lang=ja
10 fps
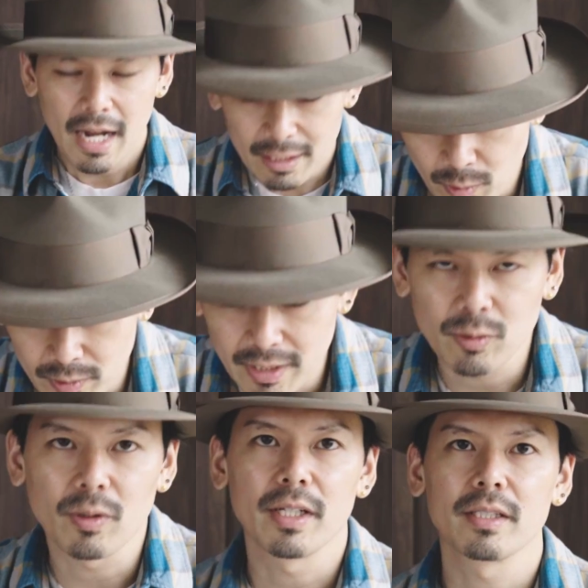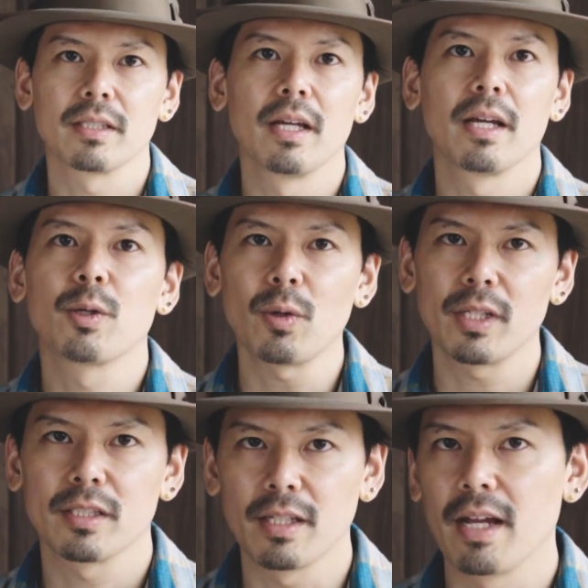はい、どうもこんにちは、ショコラです。えー、今日は
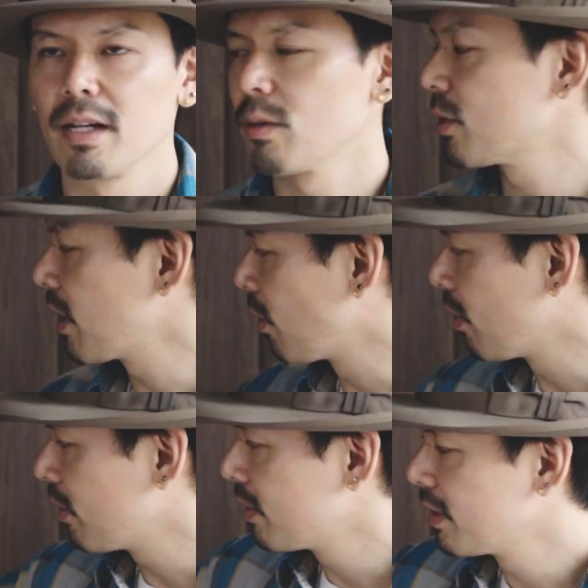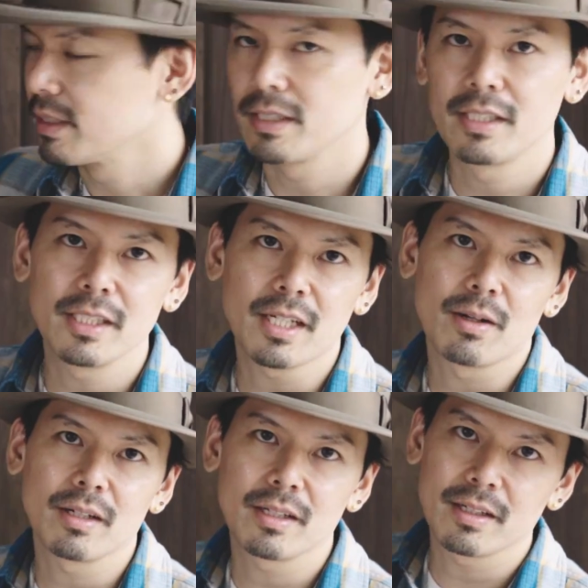ですね、こちらの G
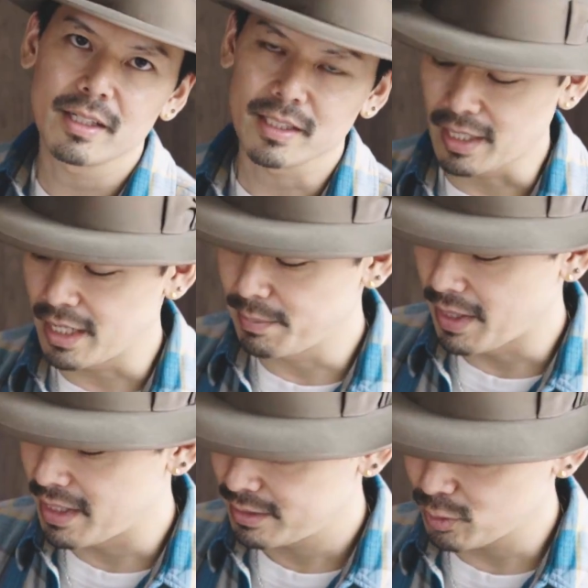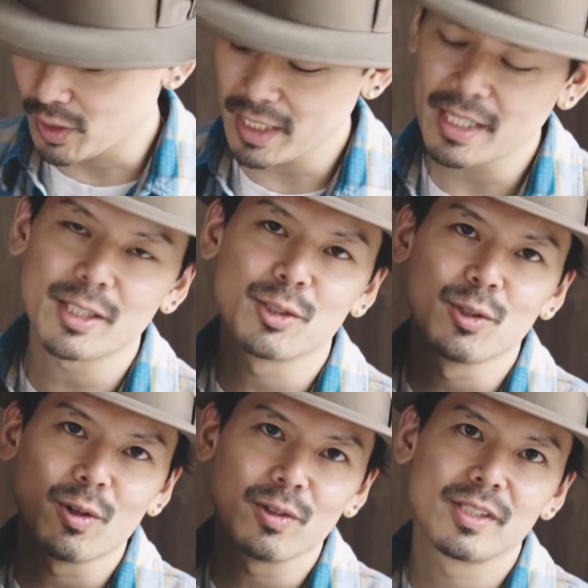ジャンをですね、今育て中
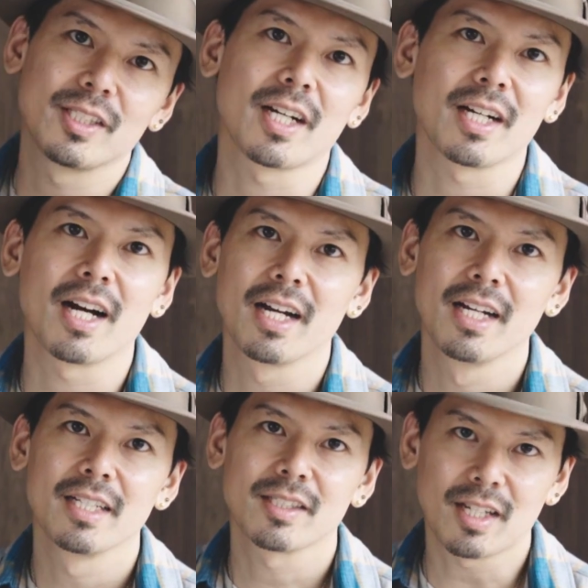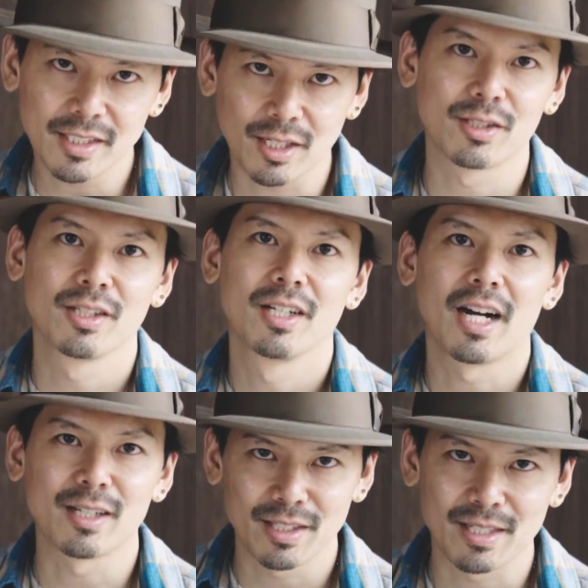の G ジャンがさん着
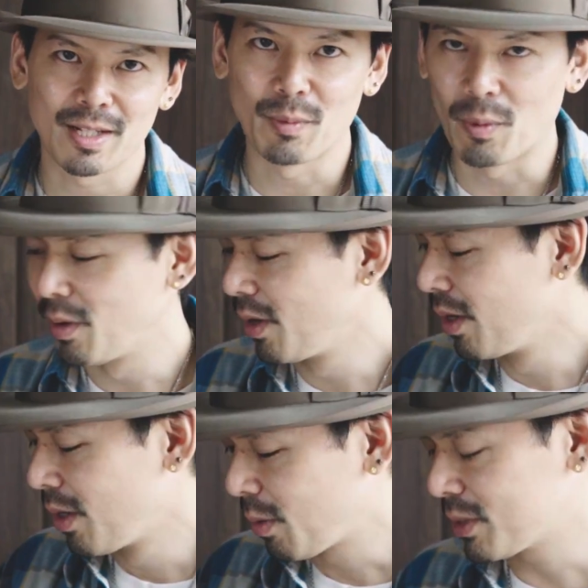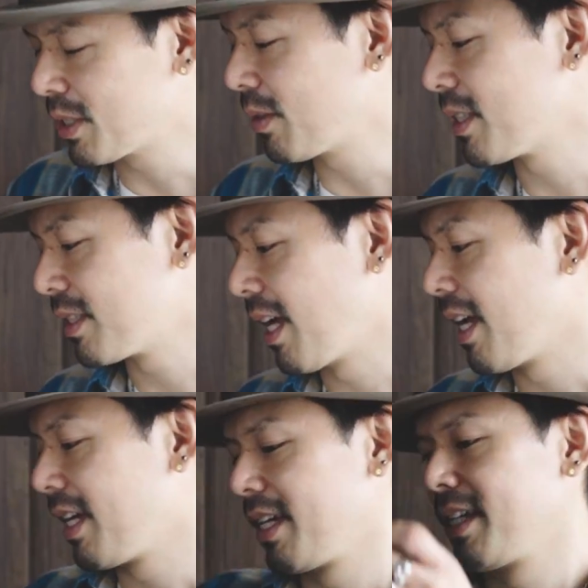あるんですけれども、こちらをです
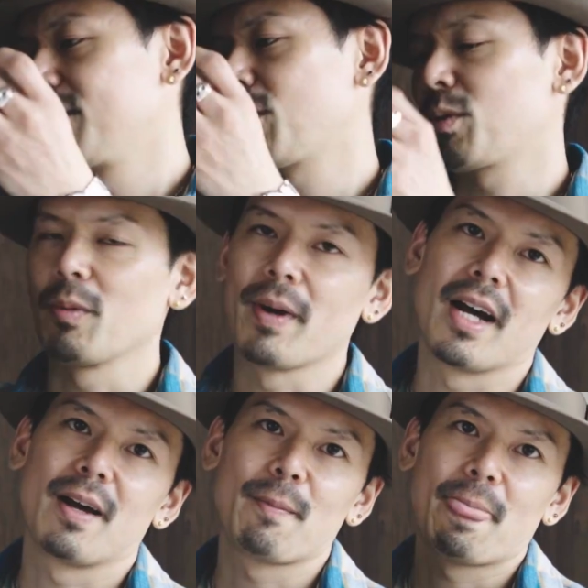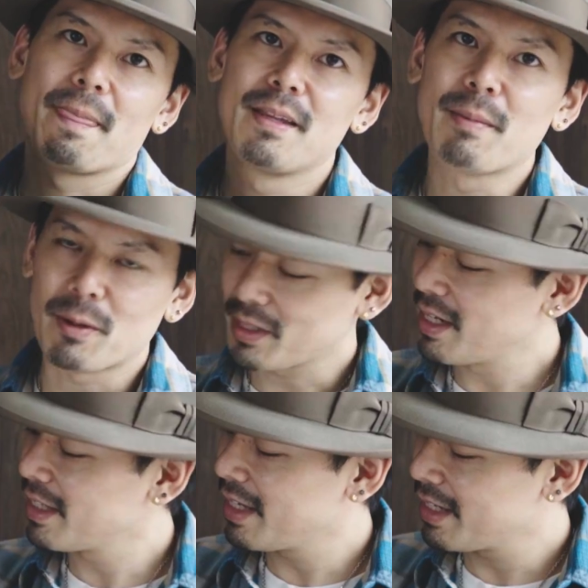ね、ちょっとまあ今の
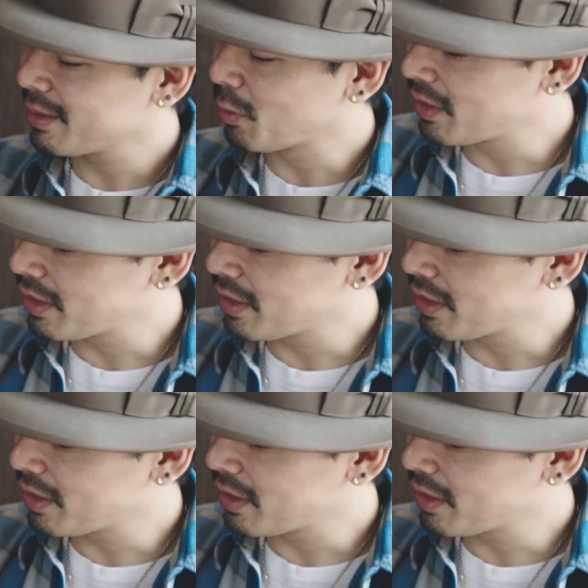経年変化どん